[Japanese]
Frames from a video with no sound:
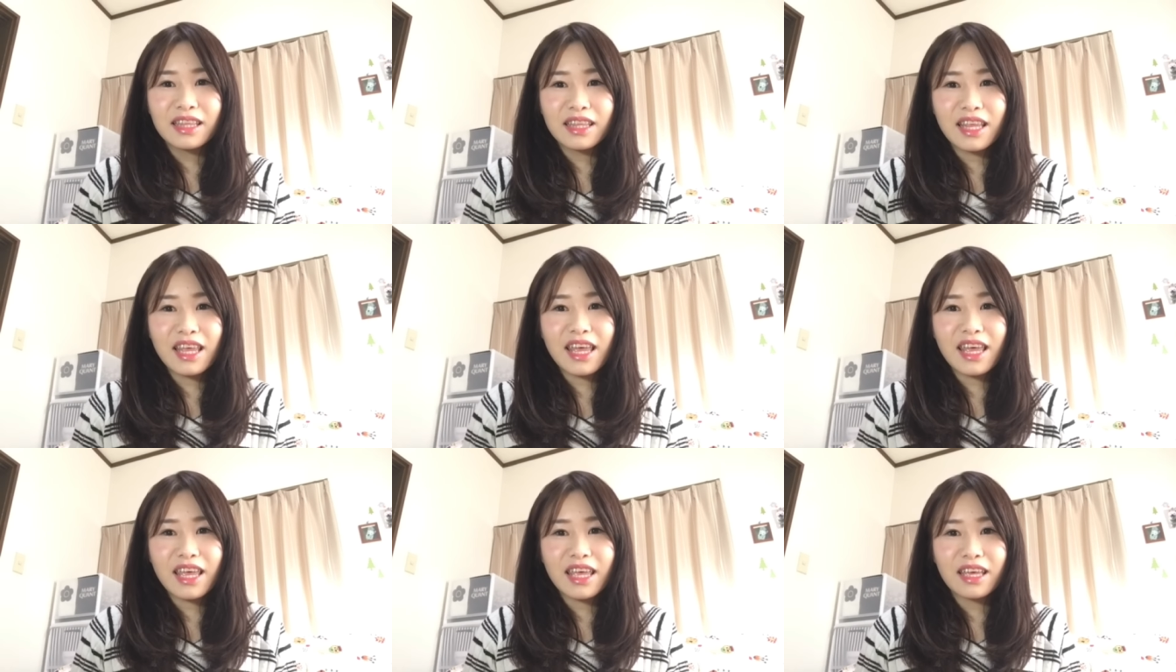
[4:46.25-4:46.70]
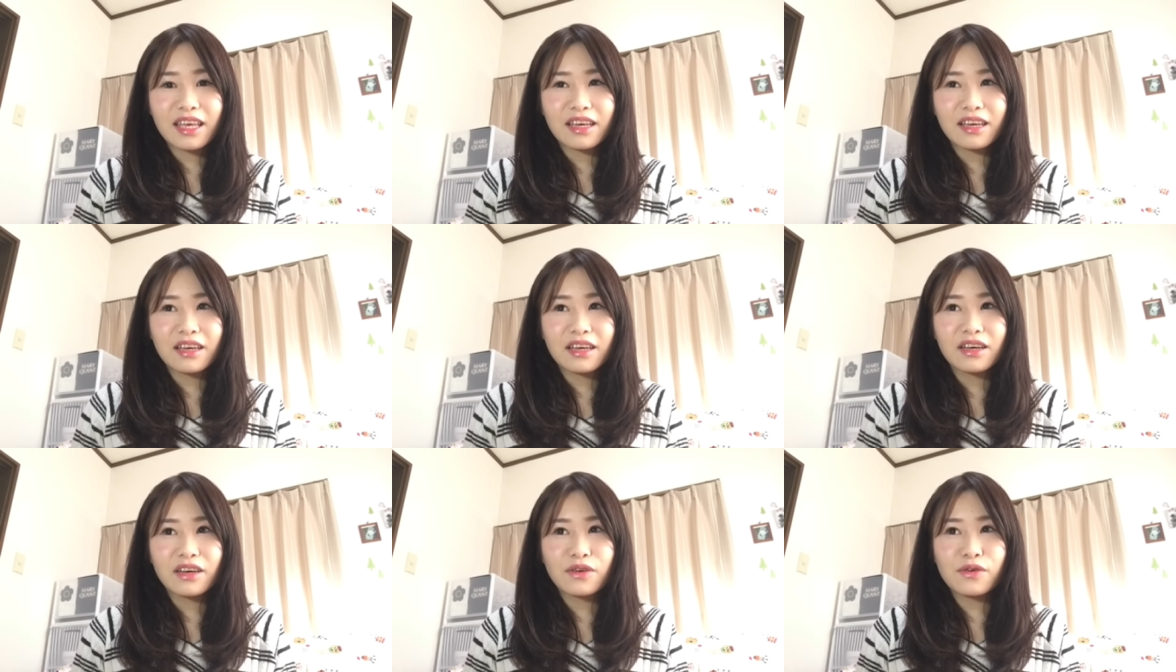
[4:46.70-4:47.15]
で
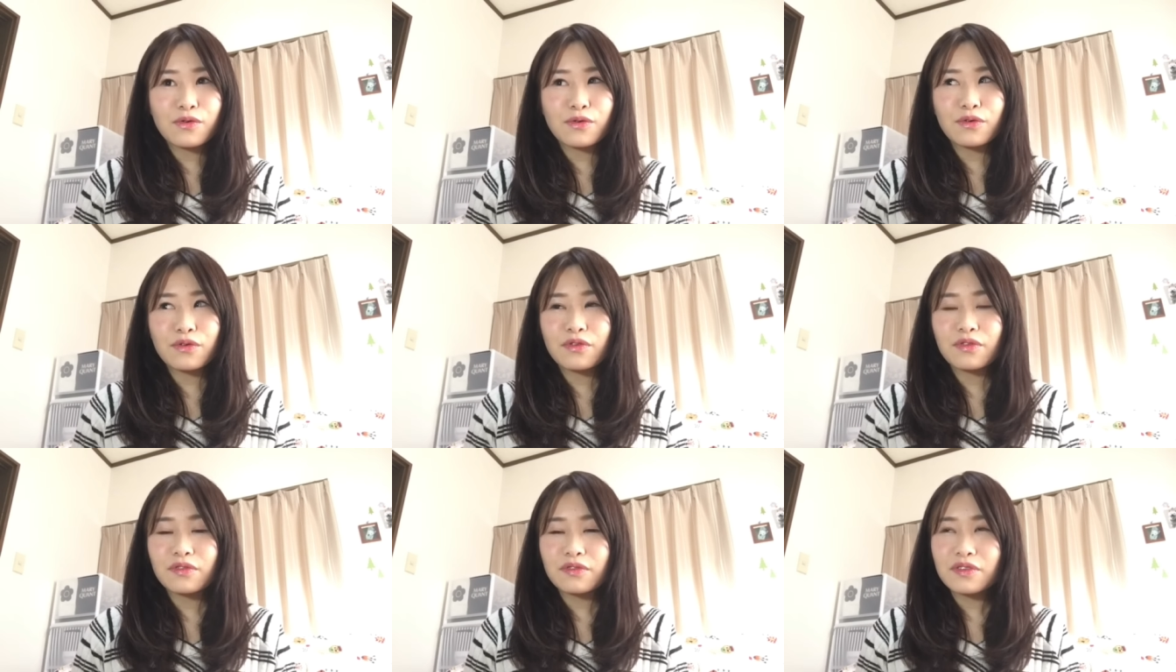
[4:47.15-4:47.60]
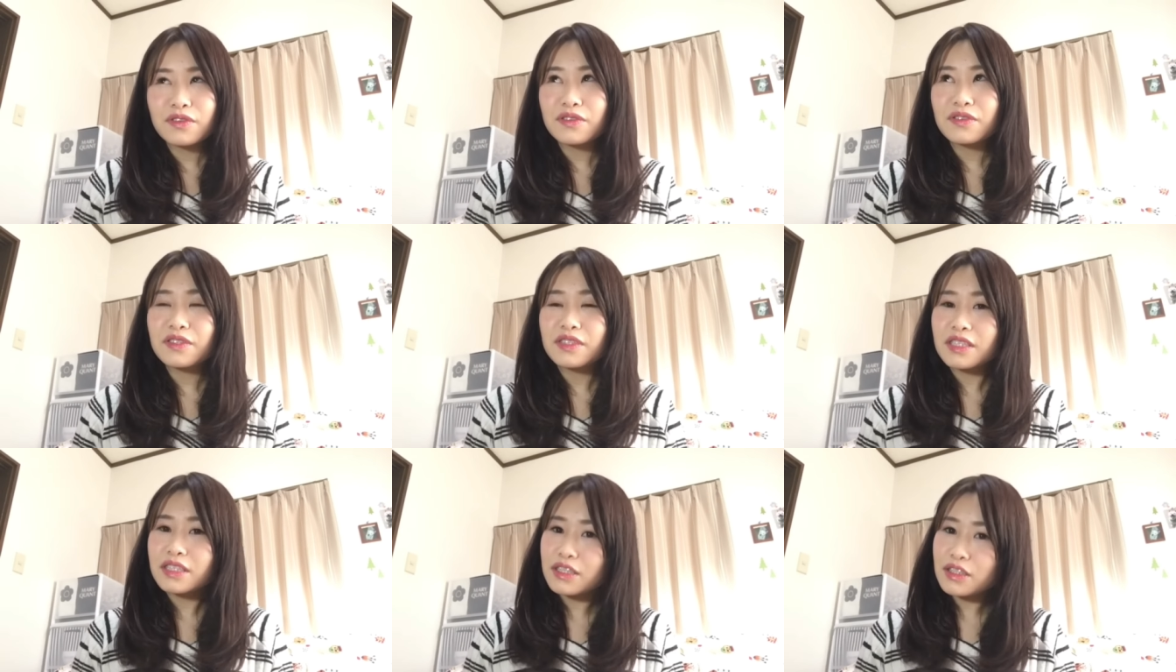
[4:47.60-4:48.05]
ここの
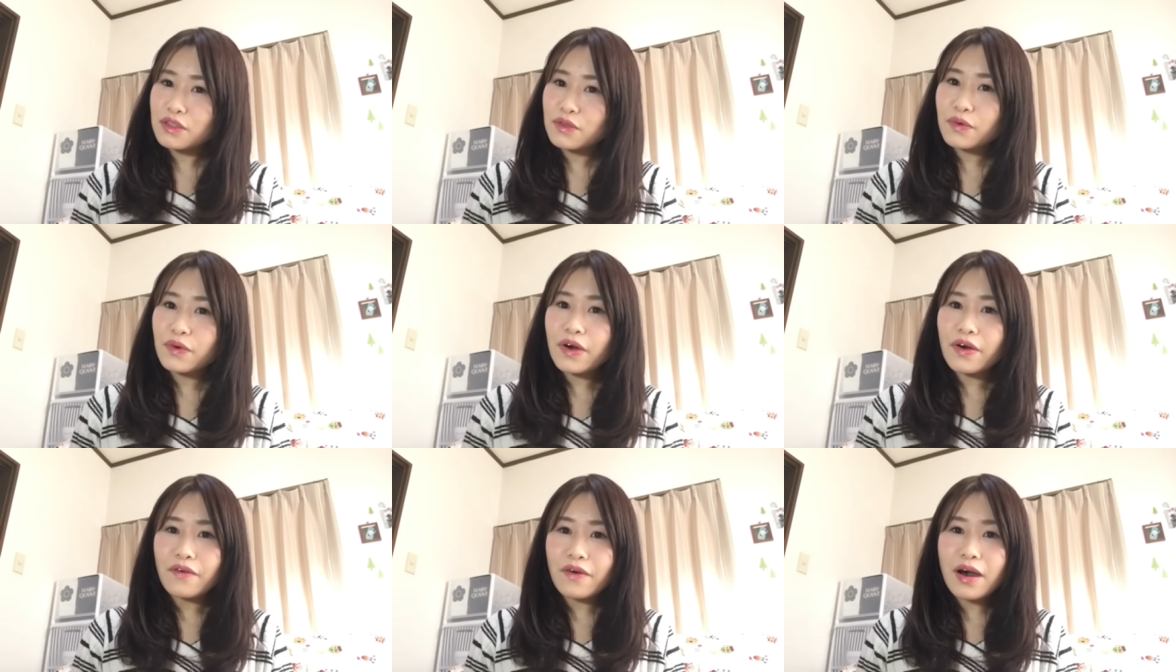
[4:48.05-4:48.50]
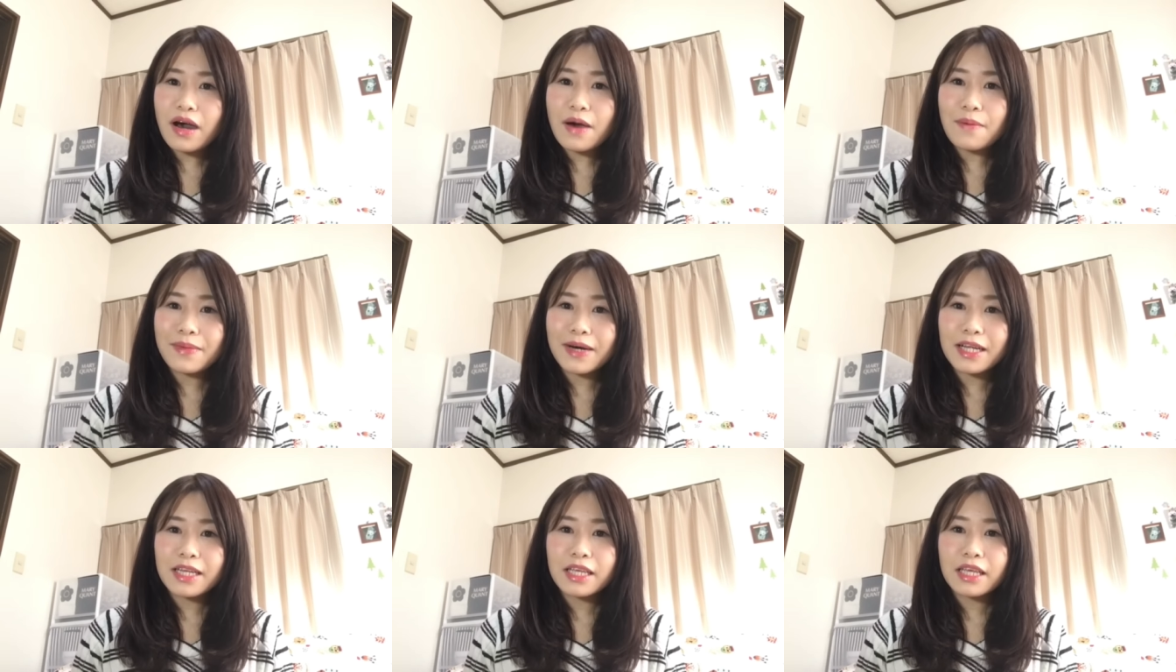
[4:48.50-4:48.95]
数日とかはあ
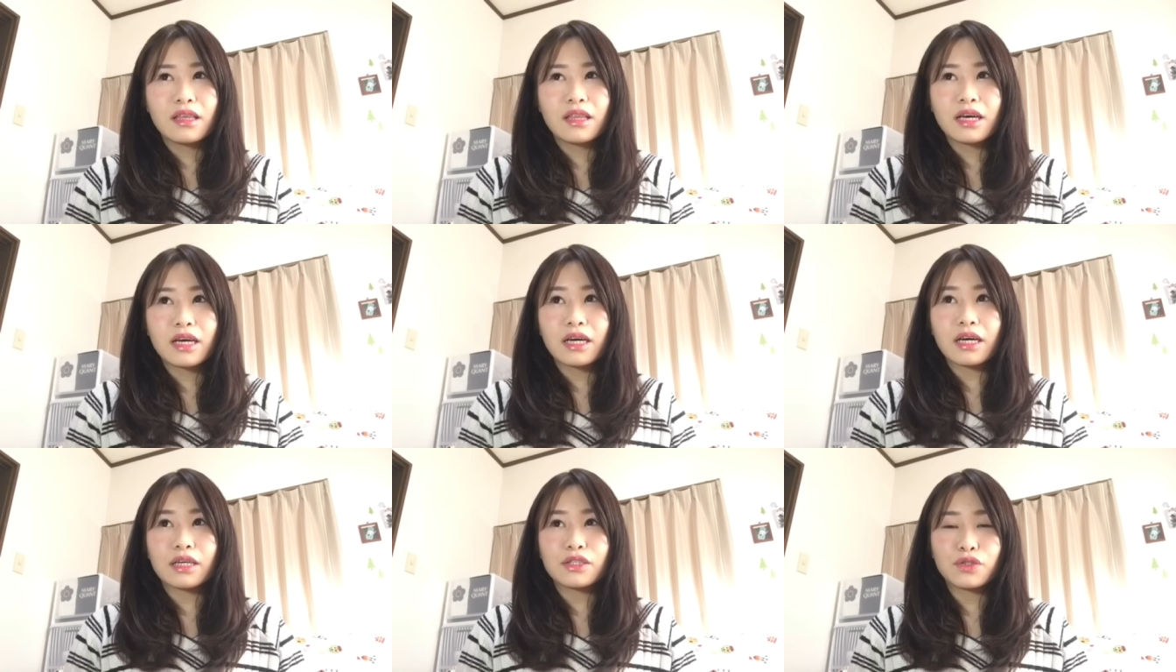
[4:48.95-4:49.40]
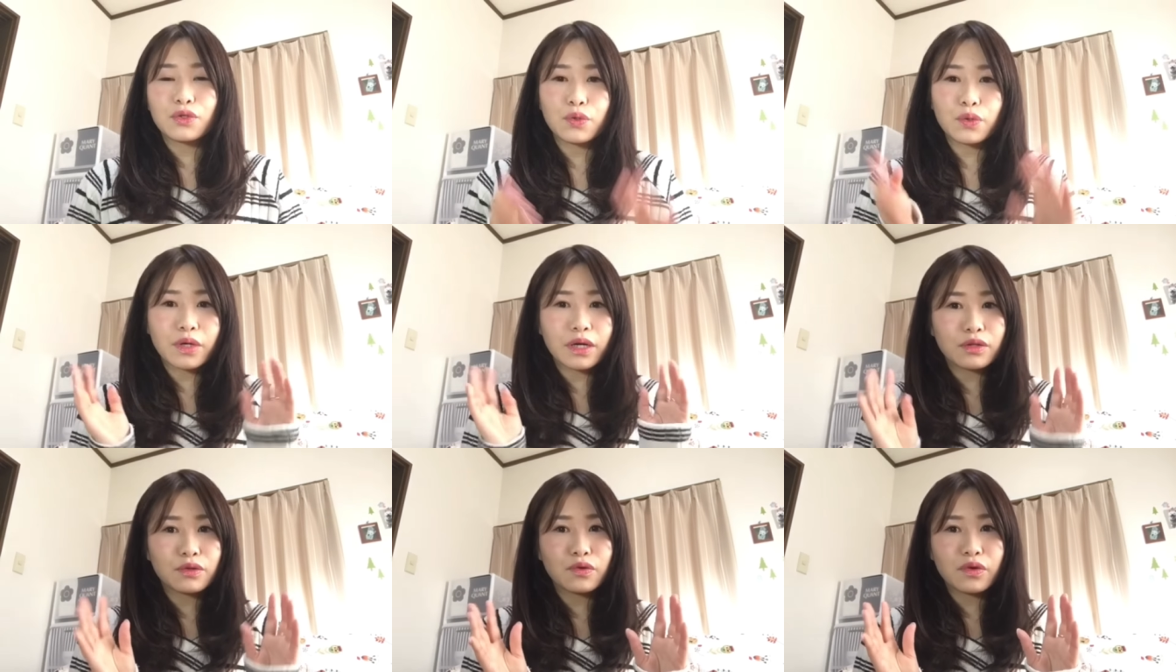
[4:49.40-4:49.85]
まりなんか
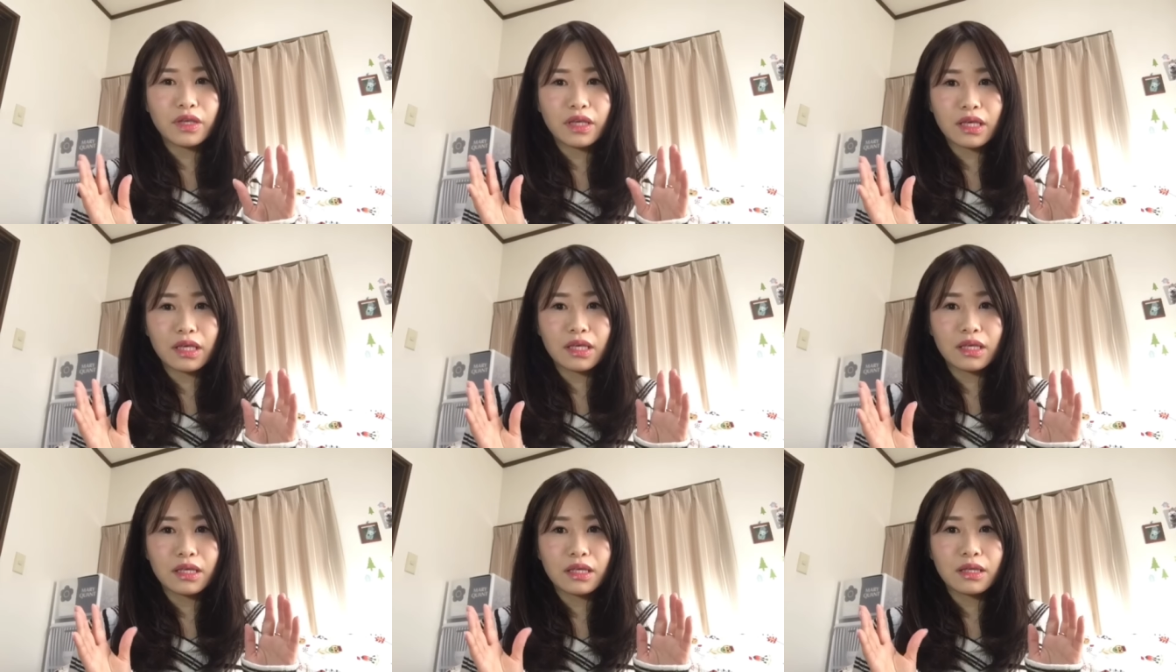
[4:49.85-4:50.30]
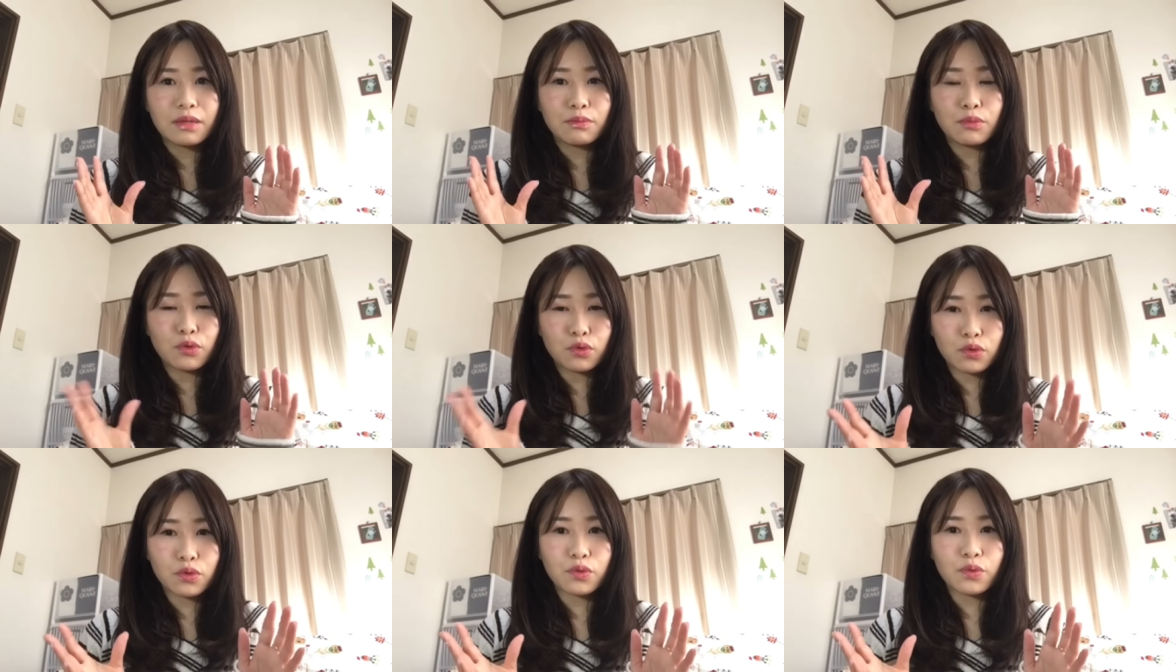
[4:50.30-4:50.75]
消化のいい
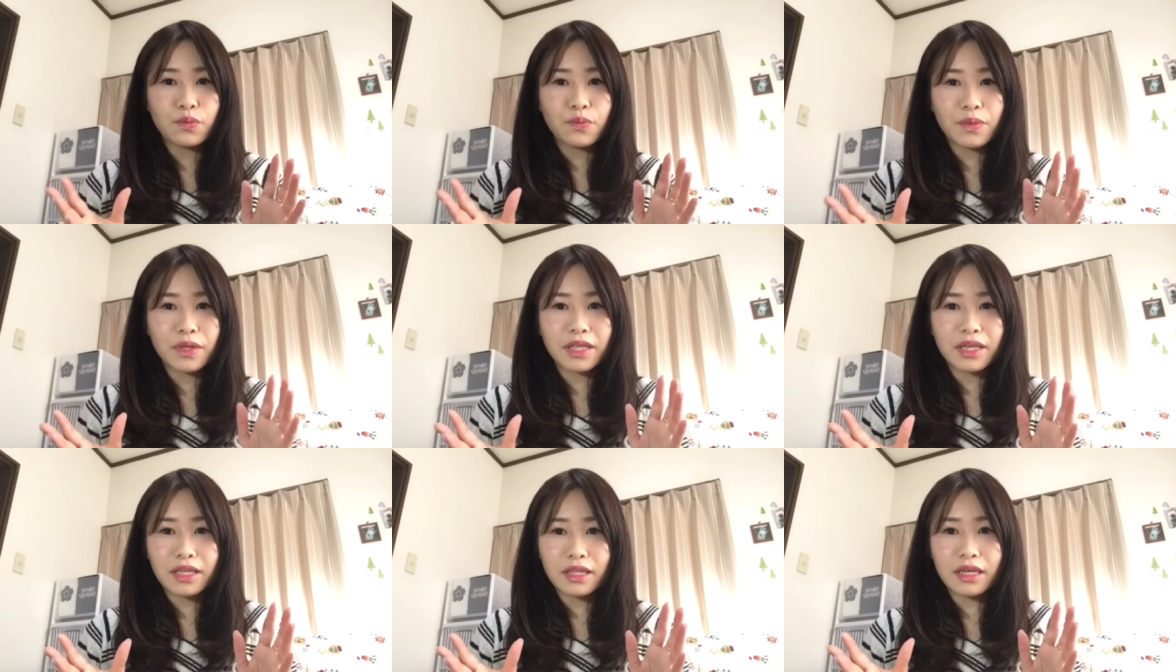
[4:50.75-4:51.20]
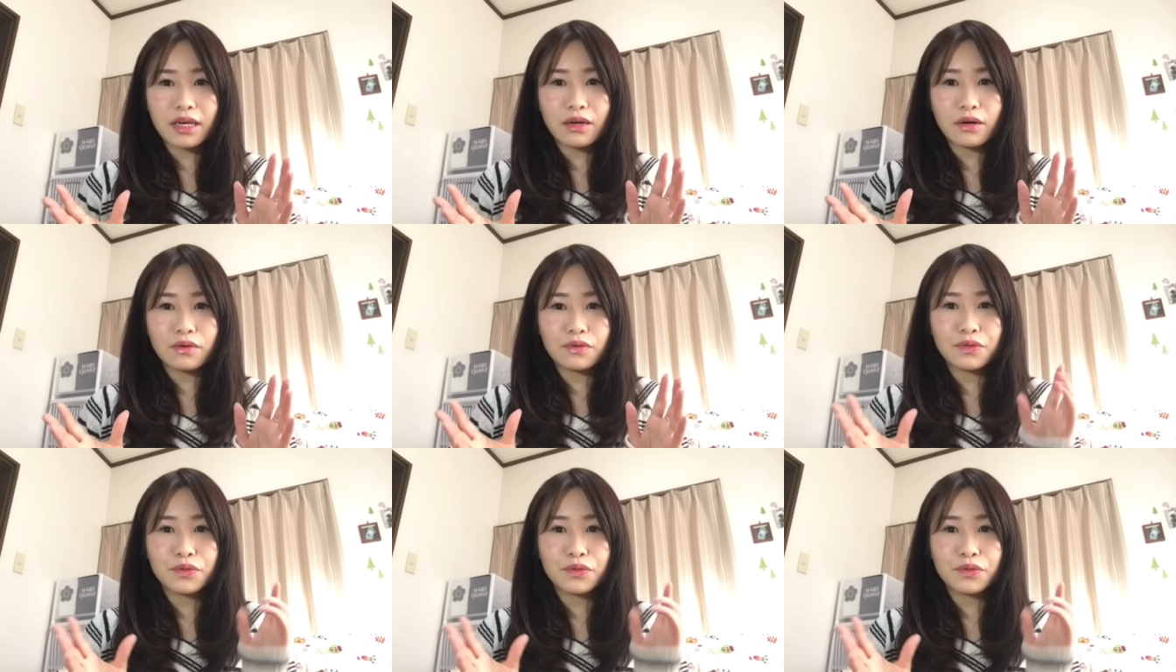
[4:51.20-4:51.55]
ものみたいな